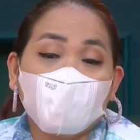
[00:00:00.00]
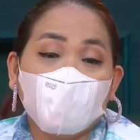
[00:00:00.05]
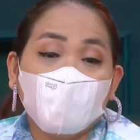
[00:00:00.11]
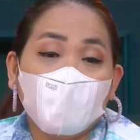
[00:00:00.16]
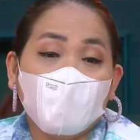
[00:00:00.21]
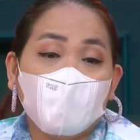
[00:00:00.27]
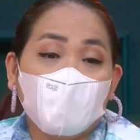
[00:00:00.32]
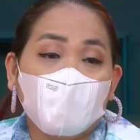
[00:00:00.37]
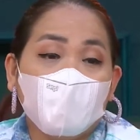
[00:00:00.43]

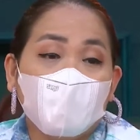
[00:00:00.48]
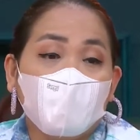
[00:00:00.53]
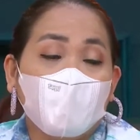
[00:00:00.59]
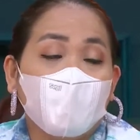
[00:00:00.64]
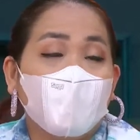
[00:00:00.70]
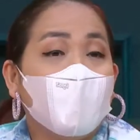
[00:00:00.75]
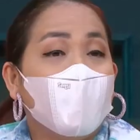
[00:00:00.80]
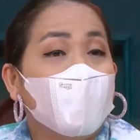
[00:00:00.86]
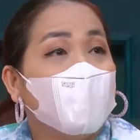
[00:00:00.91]
e,
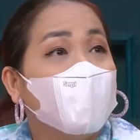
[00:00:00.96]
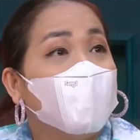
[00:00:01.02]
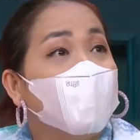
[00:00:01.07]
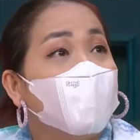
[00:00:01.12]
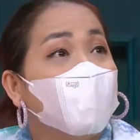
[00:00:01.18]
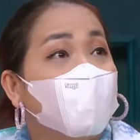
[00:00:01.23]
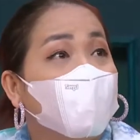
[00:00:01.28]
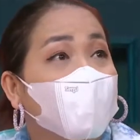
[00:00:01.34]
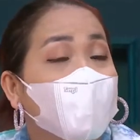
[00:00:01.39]
tiga hari di
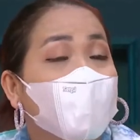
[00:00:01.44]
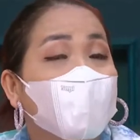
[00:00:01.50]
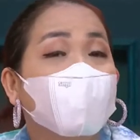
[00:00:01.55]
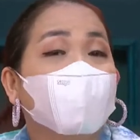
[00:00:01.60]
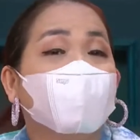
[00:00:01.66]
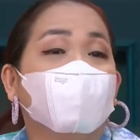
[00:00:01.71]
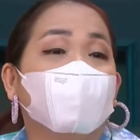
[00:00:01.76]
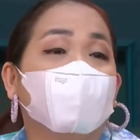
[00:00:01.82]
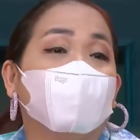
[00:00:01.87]
rumah
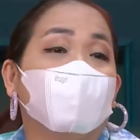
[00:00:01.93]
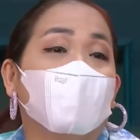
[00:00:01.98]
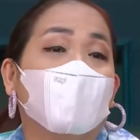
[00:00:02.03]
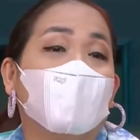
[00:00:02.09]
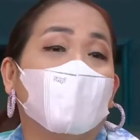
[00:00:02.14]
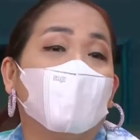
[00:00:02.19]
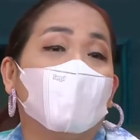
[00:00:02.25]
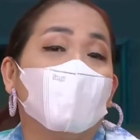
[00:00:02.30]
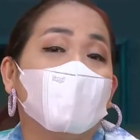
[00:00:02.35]

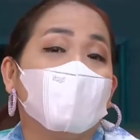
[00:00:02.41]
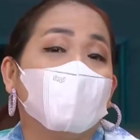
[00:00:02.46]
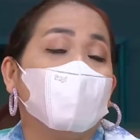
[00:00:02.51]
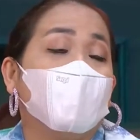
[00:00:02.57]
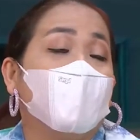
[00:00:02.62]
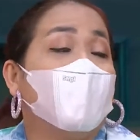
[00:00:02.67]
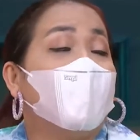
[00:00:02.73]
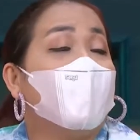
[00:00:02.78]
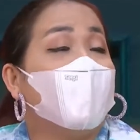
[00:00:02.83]
tanggal 29
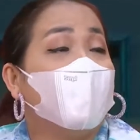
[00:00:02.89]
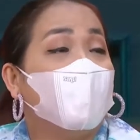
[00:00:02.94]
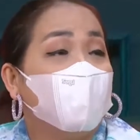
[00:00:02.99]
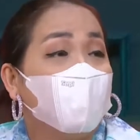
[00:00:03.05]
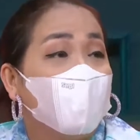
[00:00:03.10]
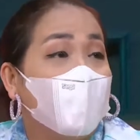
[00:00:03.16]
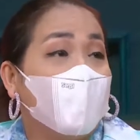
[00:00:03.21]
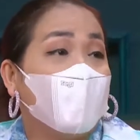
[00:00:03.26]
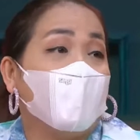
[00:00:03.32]

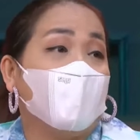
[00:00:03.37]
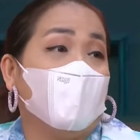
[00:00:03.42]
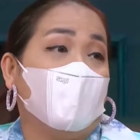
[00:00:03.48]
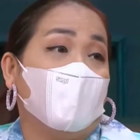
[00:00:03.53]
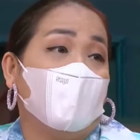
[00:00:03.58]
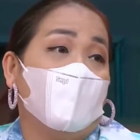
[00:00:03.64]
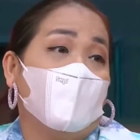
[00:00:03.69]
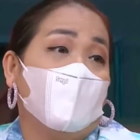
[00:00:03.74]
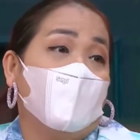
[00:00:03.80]
anfal
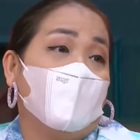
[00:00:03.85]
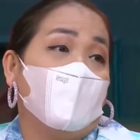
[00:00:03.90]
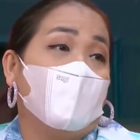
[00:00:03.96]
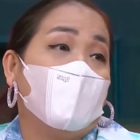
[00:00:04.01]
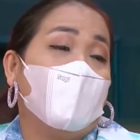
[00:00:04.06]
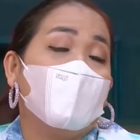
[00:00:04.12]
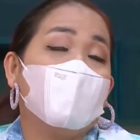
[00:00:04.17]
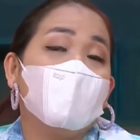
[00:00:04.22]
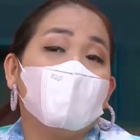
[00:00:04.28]

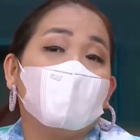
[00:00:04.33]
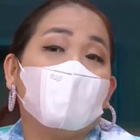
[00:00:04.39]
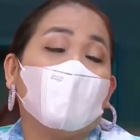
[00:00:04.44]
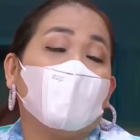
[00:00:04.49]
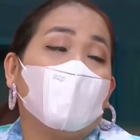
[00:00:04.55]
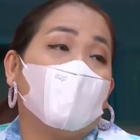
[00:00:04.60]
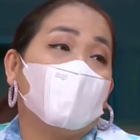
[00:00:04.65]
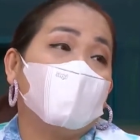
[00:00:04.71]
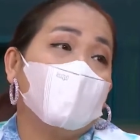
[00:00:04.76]
kehabisan
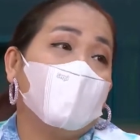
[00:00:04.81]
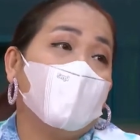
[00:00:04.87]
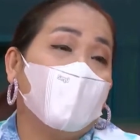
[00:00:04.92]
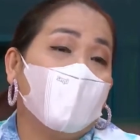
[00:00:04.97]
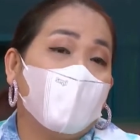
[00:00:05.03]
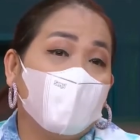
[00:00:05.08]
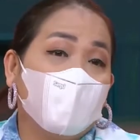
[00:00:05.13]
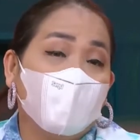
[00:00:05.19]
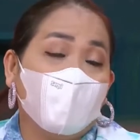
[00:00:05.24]

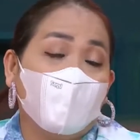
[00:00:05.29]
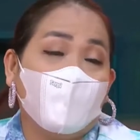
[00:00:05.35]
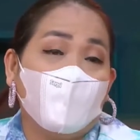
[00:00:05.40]
oksigen